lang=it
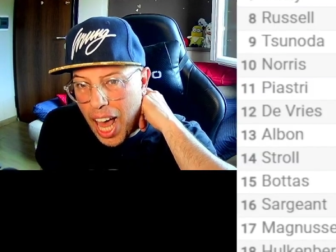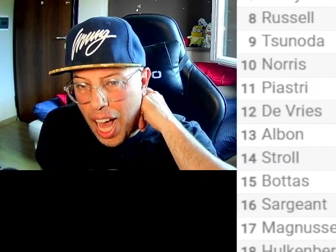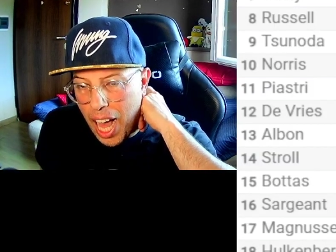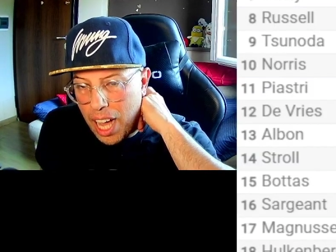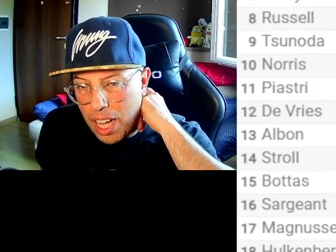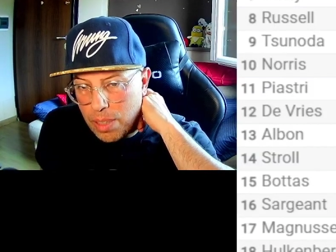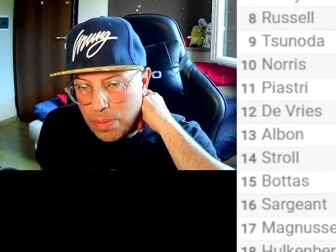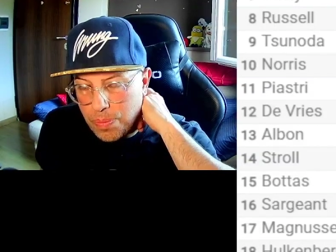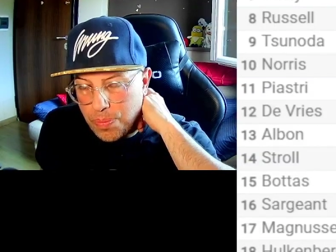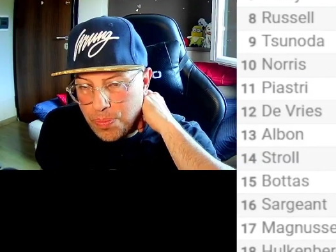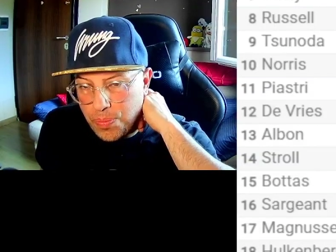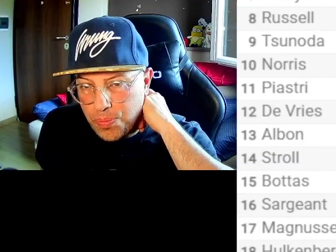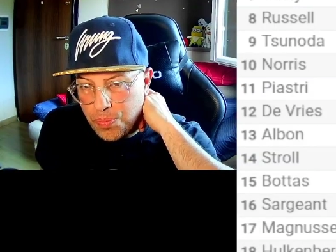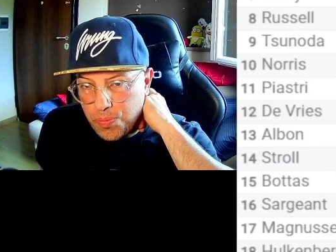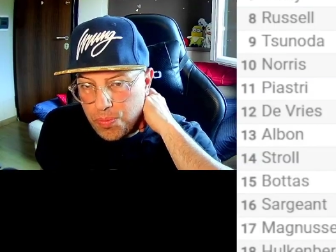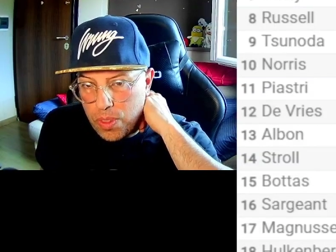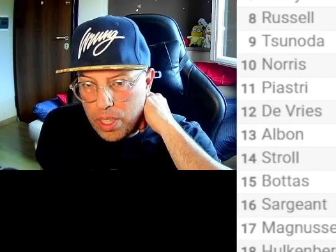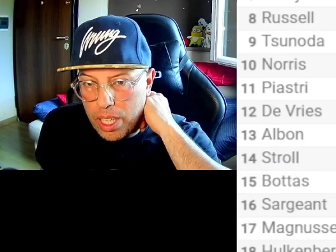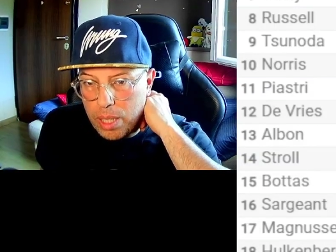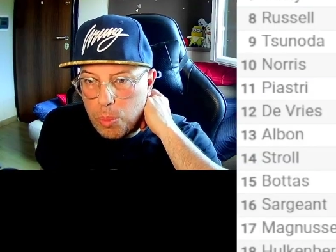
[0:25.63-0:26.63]

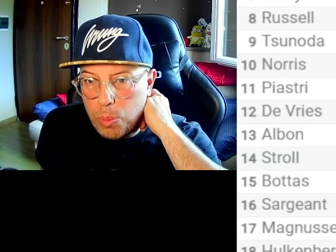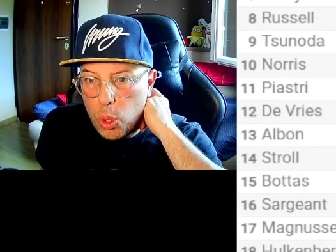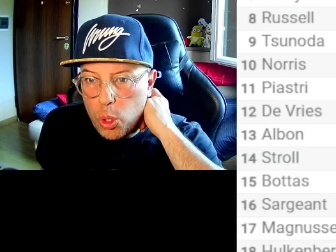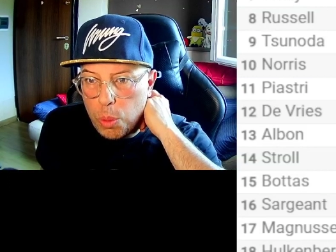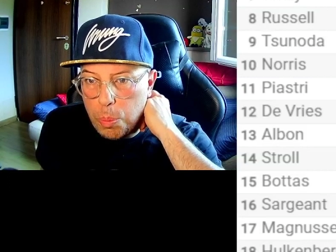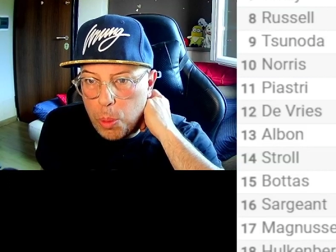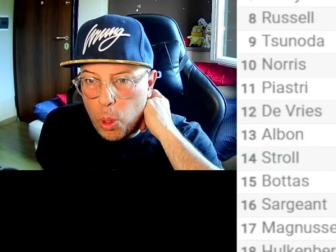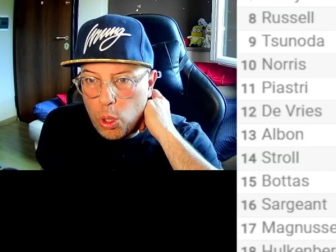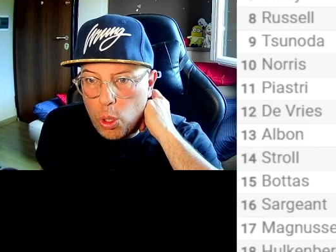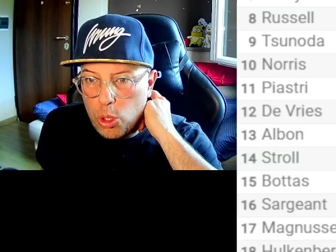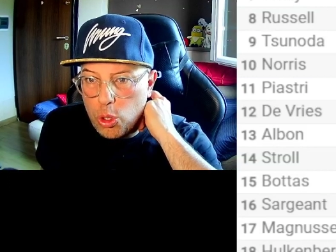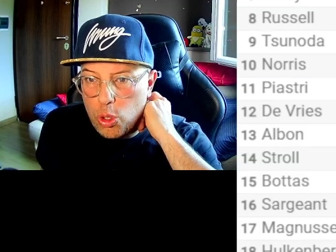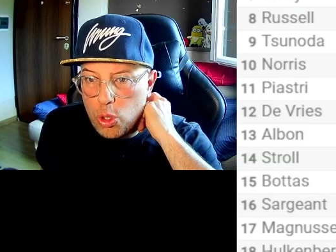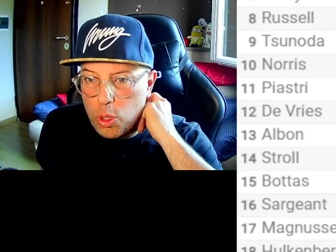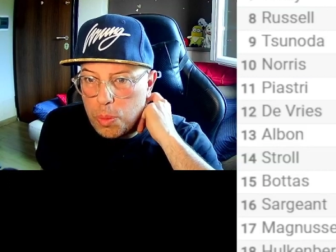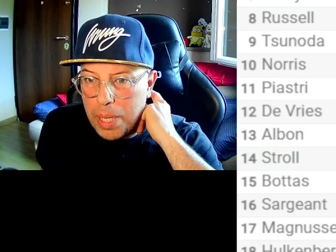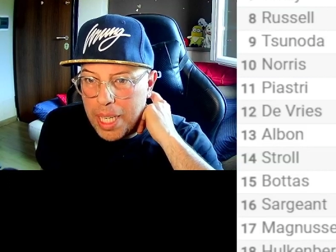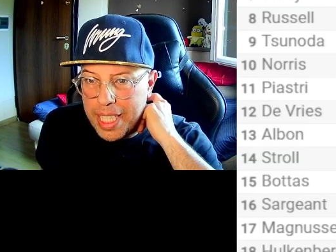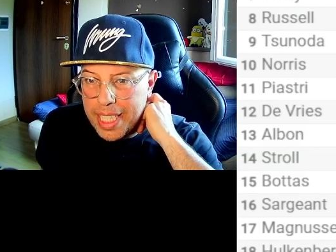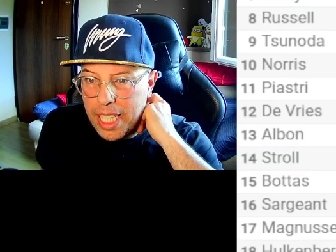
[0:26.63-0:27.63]
mm, monoposto
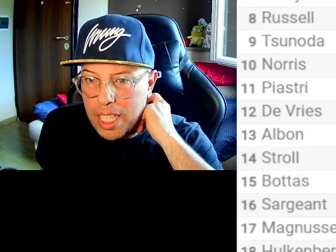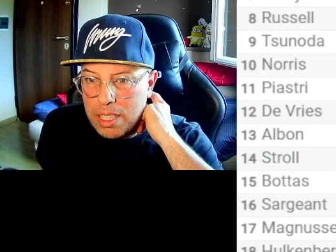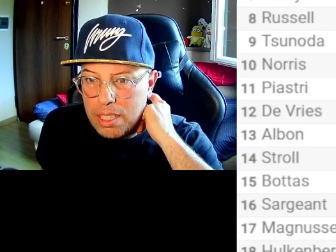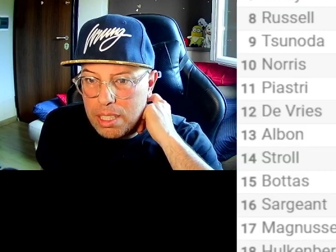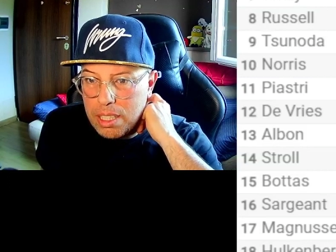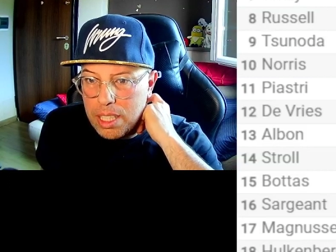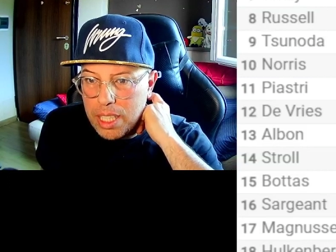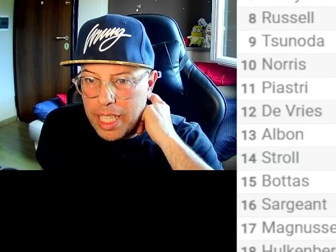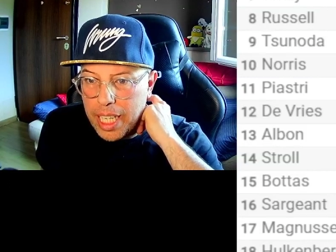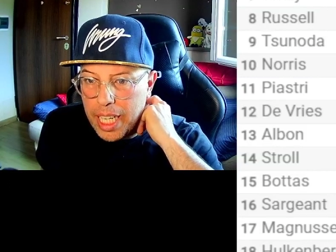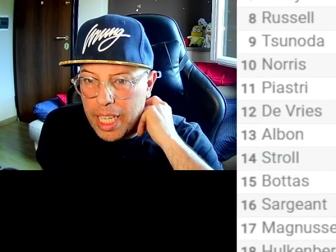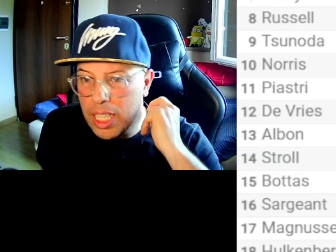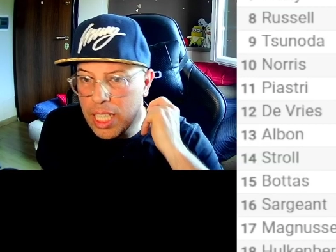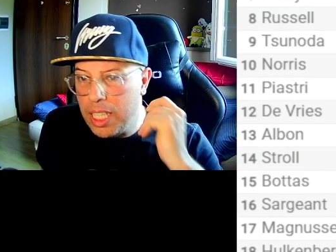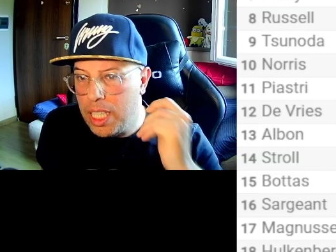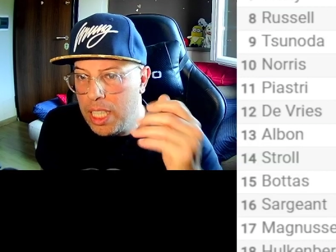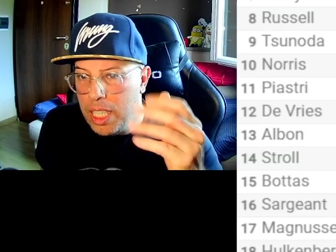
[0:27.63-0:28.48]
ma niente di che